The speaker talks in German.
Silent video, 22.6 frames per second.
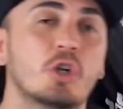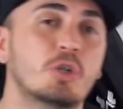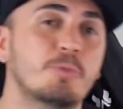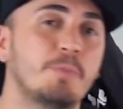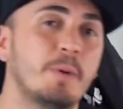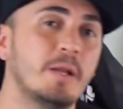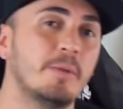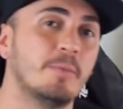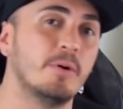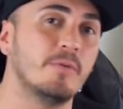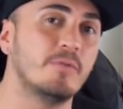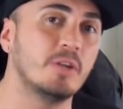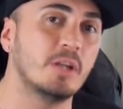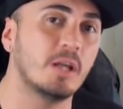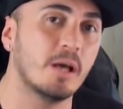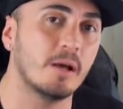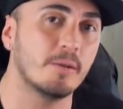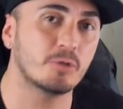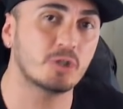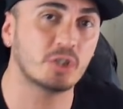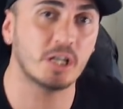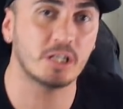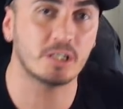Später wollen
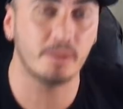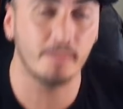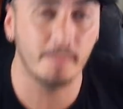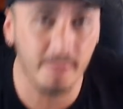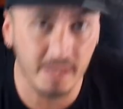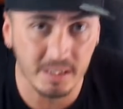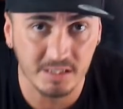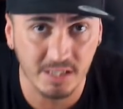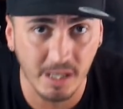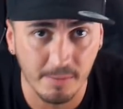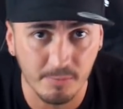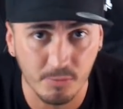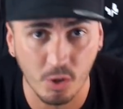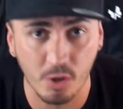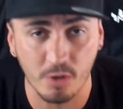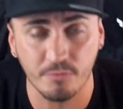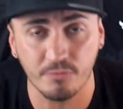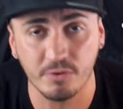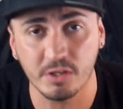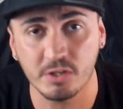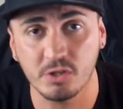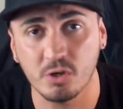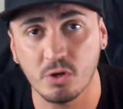wieder am Start mit einem
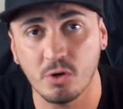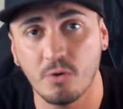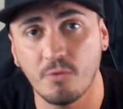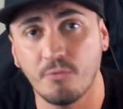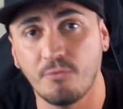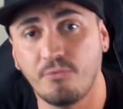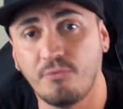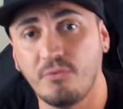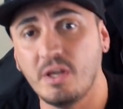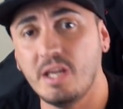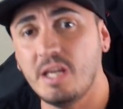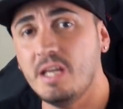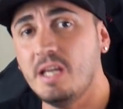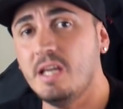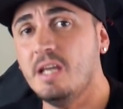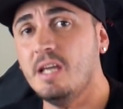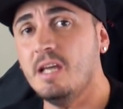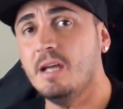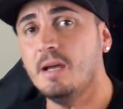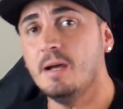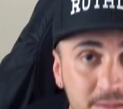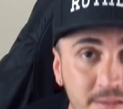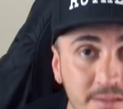neuen Video
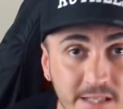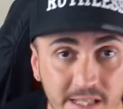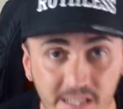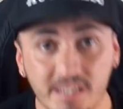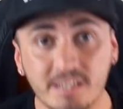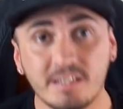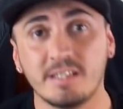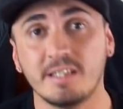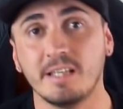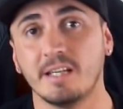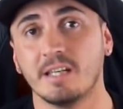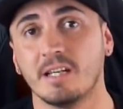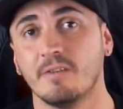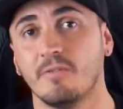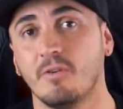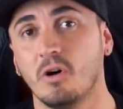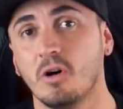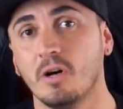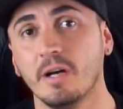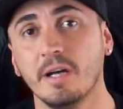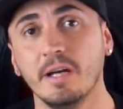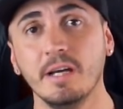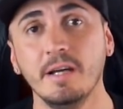wie nicht jede
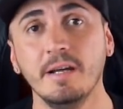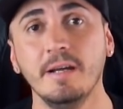Woche.